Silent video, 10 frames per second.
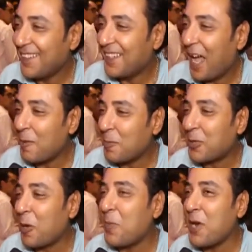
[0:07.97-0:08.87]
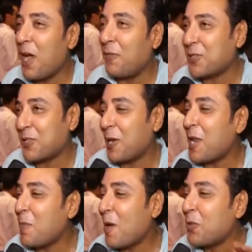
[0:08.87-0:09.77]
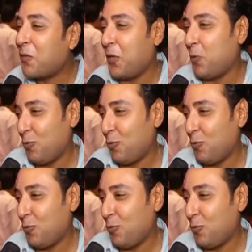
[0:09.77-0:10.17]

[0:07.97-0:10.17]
يا حبيبتي ربنا يحفظك انا اللي بموت فيكم